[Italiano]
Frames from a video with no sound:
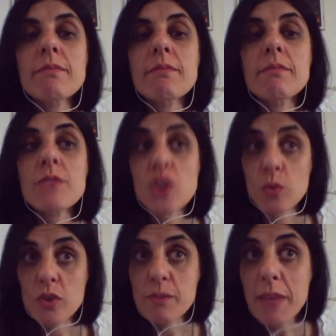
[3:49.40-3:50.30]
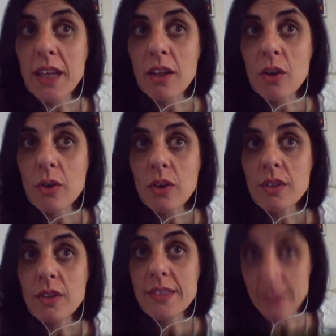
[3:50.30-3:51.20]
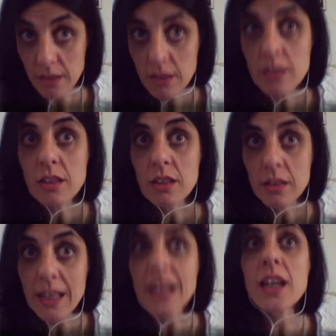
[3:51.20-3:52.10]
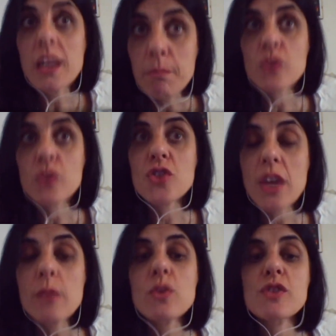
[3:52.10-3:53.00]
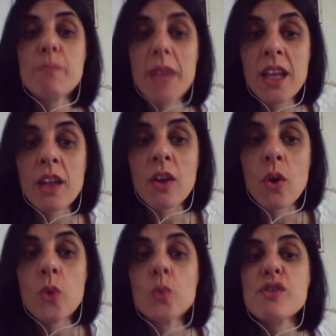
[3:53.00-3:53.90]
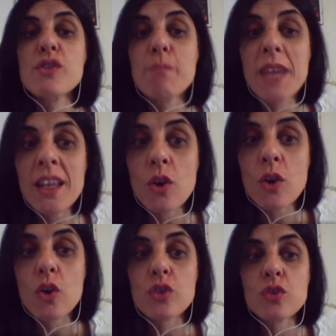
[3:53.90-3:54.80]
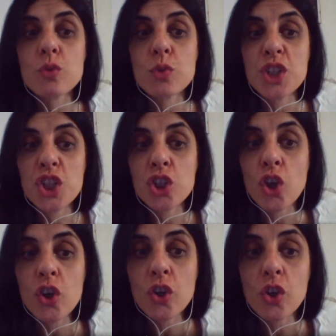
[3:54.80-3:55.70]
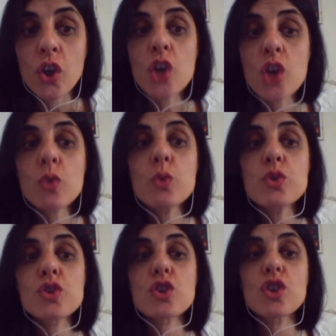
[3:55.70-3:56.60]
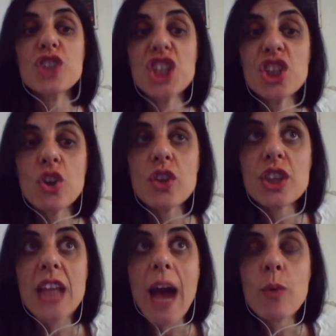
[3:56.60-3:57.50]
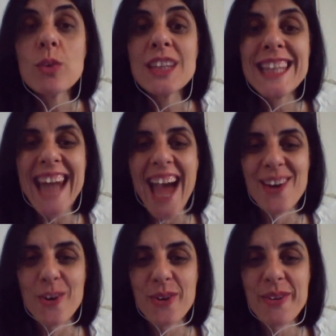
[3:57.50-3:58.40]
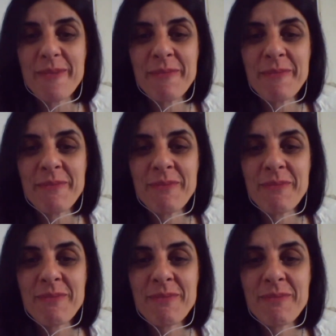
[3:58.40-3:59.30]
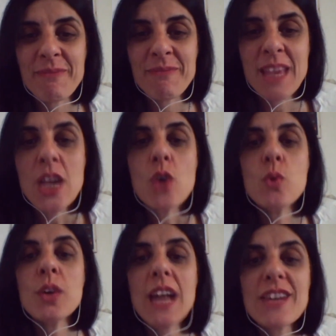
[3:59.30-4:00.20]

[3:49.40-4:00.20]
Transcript: c'è uno specchio? Sì. Nel libro c'è uno specchio, uno specchio custodito, custodito da un drago. Un raggio